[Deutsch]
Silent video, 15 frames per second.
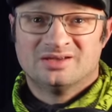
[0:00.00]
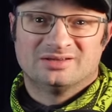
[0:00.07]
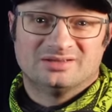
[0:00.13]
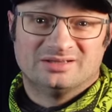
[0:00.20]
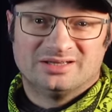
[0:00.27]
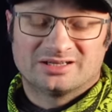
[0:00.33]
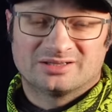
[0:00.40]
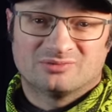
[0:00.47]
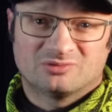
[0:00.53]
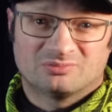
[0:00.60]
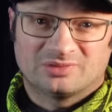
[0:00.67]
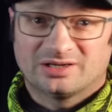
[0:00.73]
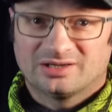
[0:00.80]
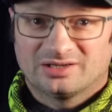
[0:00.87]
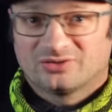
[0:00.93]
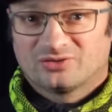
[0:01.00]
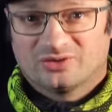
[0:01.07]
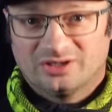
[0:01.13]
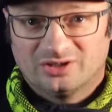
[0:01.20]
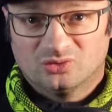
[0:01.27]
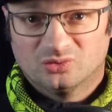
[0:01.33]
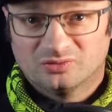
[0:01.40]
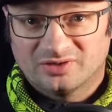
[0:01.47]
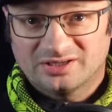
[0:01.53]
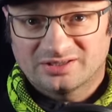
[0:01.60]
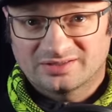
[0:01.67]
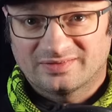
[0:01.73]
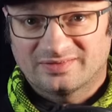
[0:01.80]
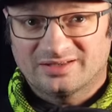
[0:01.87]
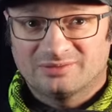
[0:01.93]
Die liegt bei, also
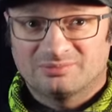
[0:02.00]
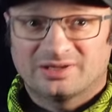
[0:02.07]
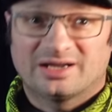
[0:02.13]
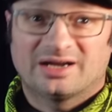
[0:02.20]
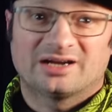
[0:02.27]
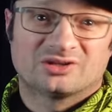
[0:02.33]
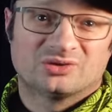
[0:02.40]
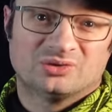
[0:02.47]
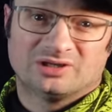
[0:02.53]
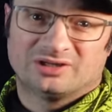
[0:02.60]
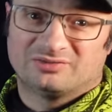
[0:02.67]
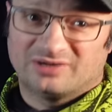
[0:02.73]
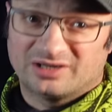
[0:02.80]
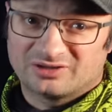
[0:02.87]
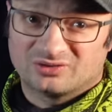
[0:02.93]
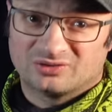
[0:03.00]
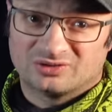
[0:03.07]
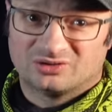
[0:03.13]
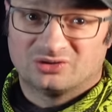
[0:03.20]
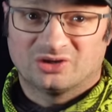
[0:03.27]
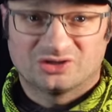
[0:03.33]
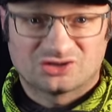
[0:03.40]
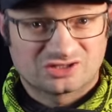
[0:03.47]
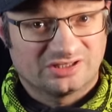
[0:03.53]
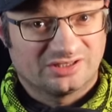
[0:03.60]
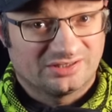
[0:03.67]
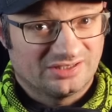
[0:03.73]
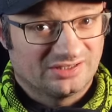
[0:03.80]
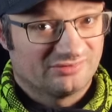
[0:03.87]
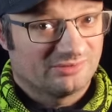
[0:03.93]
EU-weit gesehen bei 800 Watt und in
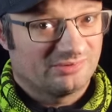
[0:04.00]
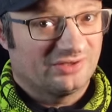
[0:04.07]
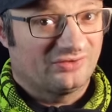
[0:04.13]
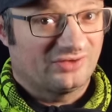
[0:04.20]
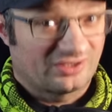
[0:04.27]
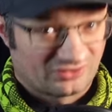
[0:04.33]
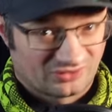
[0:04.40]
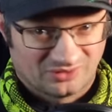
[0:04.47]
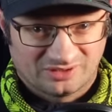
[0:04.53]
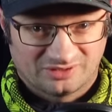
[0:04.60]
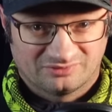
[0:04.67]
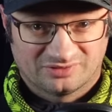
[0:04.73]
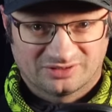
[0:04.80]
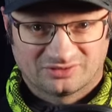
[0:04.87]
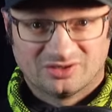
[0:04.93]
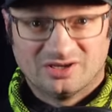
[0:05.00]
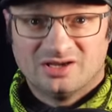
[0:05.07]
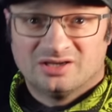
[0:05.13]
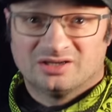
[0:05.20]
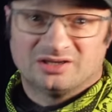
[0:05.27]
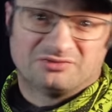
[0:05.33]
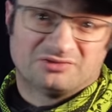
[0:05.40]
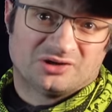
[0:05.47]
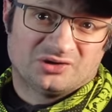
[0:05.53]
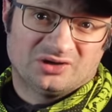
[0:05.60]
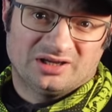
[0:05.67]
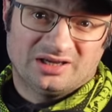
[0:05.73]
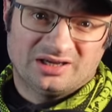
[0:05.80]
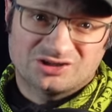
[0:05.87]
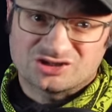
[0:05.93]
Deutschland liegen wir bei 600 Watt. Der
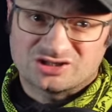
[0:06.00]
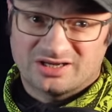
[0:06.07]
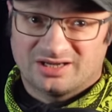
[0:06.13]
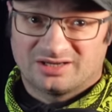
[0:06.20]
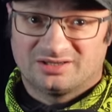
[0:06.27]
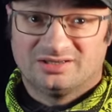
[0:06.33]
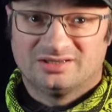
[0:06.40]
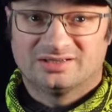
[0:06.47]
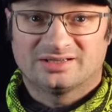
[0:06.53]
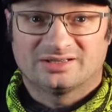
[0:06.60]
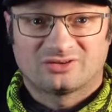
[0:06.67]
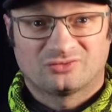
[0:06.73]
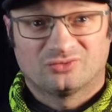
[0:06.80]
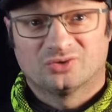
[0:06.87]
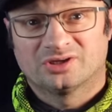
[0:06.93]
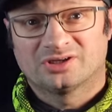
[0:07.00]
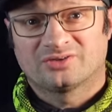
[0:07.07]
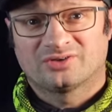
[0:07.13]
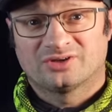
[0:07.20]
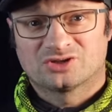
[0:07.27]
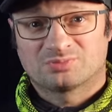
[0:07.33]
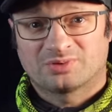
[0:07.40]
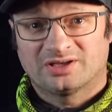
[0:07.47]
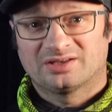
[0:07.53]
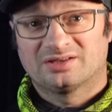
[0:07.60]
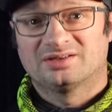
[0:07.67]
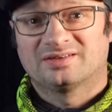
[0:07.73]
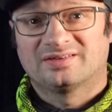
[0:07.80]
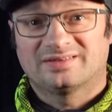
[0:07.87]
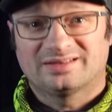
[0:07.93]
VDE schlägt hier jetzt vor, das
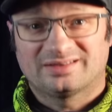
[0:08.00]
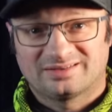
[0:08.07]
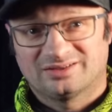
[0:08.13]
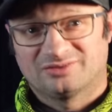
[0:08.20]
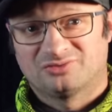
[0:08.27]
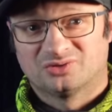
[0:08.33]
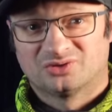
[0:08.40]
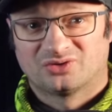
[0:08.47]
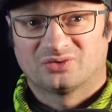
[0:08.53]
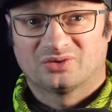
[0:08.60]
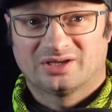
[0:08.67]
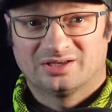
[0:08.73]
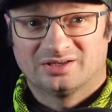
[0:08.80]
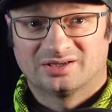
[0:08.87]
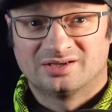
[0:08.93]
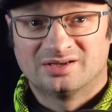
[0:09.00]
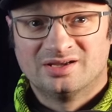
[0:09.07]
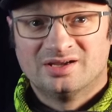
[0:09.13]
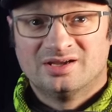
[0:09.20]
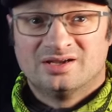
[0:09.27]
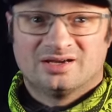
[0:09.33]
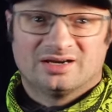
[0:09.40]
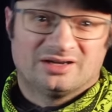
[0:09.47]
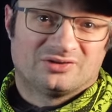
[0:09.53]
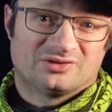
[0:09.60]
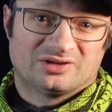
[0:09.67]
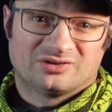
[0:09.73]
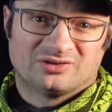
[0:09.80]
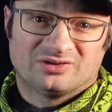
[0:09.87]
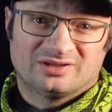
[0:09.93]
entsprechende Gesetz dafür zu ändern also
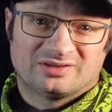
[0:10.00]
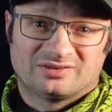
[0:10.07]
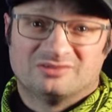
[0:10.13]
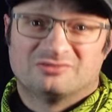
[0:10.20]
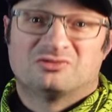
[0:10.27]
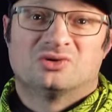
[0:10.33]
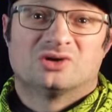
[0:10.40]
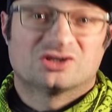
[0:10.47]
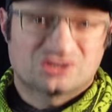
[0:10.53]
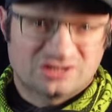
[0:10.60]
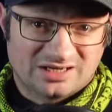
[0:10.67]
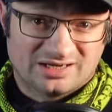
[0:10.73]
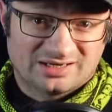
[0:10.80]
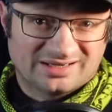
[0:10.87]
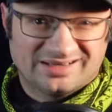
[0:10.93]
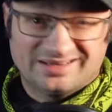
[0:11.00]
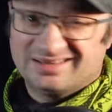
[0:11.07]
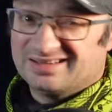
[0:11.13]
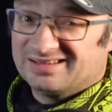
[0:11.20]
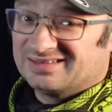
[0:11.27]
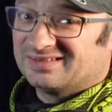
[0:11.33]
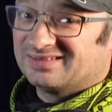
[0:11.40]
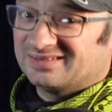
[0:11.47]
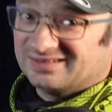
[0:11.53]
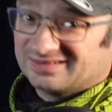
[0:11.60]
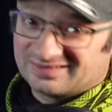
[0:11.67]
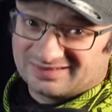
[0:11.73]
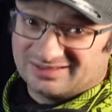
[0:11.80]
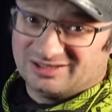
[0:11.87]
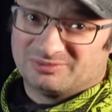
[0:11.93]
das ist jetzt ein Vorschlag an den
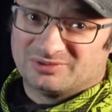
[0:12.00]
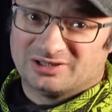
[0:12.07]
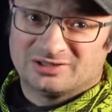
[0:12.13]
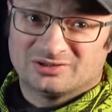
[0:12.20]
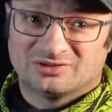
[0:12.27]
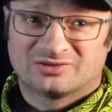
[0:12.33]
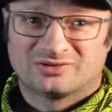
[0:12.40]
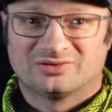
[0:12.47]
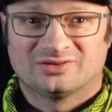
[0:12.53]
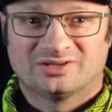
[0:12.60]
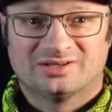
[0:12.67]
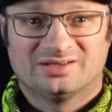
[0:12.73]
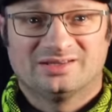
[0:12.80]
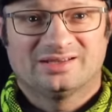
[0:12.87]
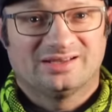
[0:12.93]
Gesetzgeber und das ist dann die